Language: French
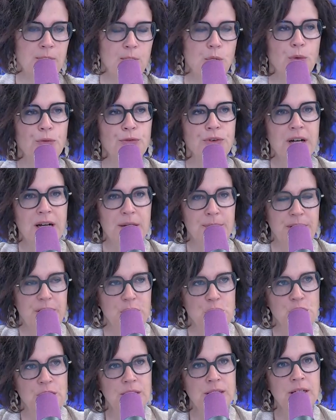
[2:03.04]
pour faire
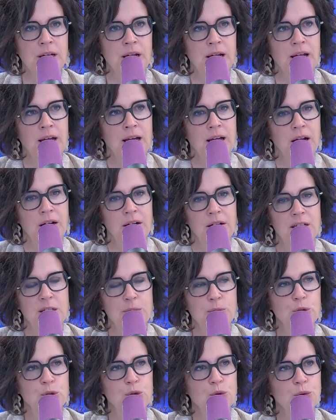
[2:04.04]
émerger les
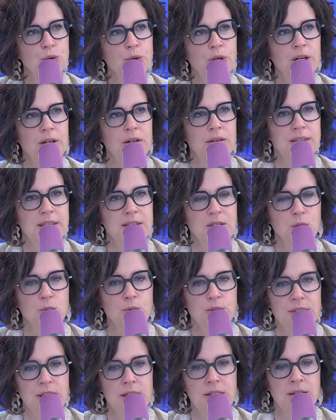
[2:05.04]
mesures qui sont
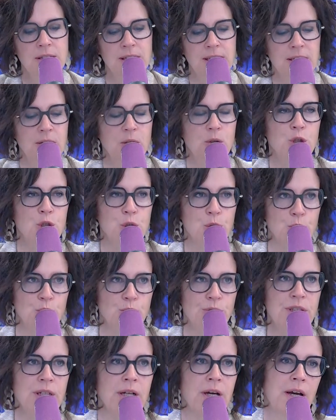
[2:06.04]
celles qui
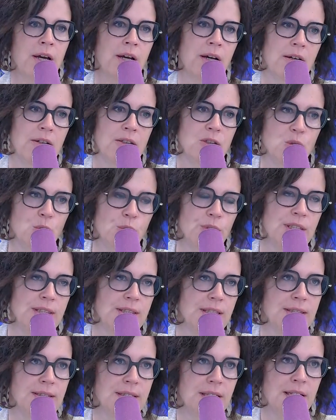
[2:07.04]
aujourd'hui sont
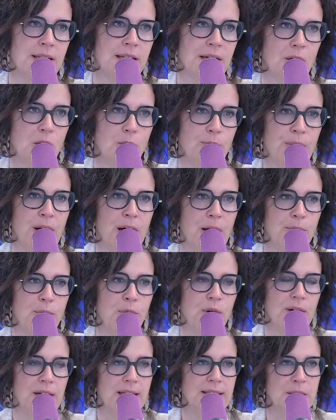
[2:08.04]
nécessaires par
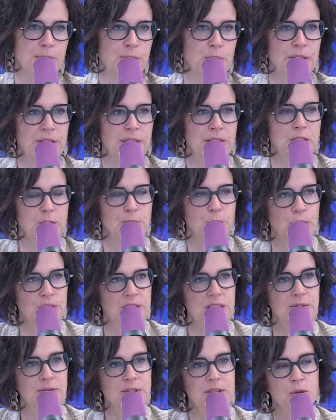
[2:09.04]
rapport à ces politiques
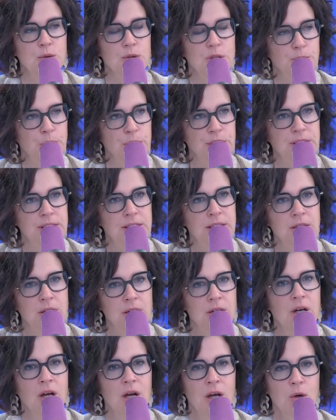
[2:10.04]
sportives qui sont des politiques
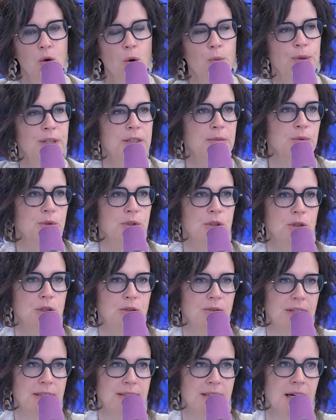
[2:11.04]
complètement
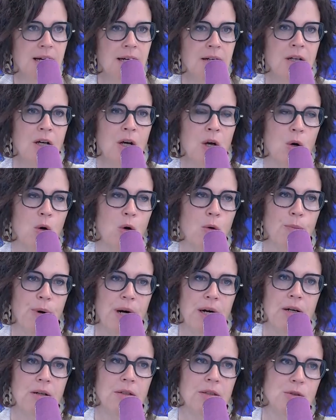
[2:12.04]
transversales. On
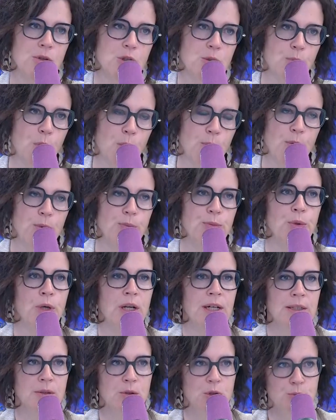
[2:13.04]
parle de sport
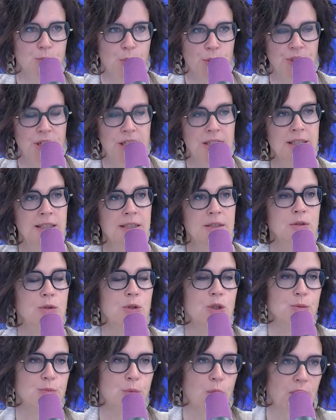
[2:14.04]
populaire, de sport d'élite,
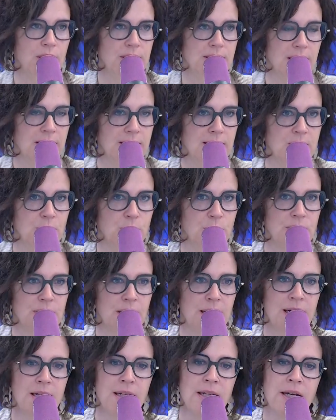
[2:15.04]
de sport
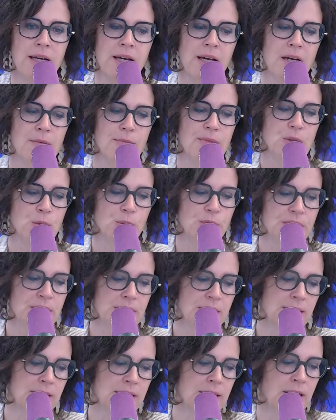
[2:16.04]
international, mais
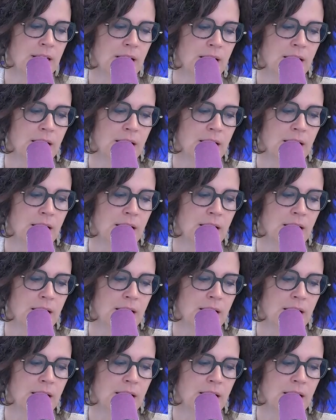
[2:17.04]
aussi